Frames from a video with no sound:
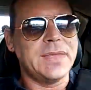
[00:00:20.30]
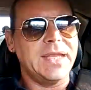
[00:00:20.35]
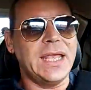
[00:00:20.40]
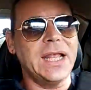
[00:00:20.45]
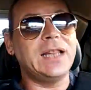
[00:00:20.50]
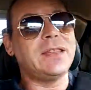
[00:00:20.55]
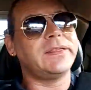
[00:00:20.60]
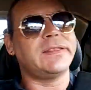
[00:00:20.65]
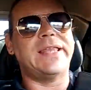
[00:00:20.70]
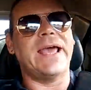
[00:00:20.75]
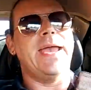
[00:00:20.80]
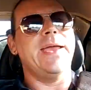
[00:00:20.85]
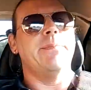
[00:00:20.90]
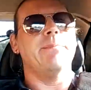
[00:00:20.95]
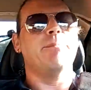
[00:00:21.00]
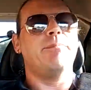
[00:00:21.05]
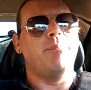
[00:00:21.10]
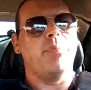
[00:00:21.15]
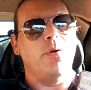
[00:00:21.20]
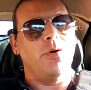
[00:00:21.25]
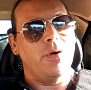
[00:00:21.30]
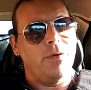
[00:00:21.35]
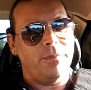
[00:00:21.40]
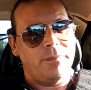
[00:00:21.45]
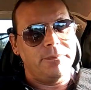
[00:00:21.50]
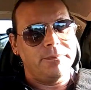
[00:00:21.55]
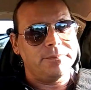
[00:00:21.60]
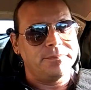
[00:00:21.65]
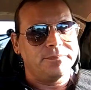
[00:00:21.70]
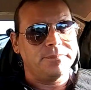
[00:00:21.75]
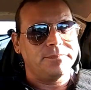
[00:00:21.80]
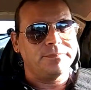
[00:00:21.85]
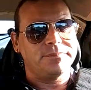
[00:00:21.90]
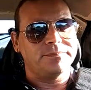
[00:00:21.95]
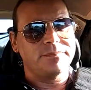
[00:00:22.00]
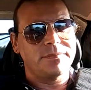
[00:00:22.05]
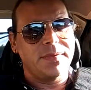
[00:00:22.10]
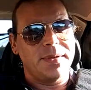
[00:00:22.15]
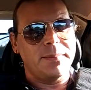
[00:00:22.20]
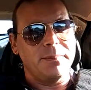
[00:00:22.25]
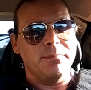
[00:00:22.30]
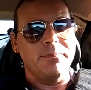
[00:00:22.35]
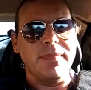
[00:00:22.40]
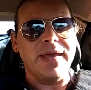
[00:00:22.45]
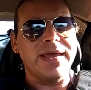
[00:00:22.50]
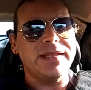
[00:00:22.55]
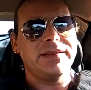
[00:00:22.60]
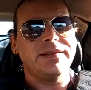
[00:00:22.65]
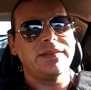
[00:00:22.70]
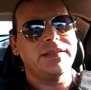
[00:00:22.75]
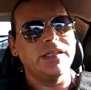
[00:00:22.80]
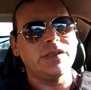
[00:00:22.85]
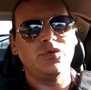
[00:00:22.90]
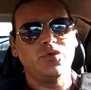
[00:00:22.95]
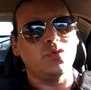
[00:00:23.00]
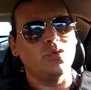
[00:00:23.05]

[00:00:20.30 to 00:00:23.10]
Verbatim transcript: il tempo mette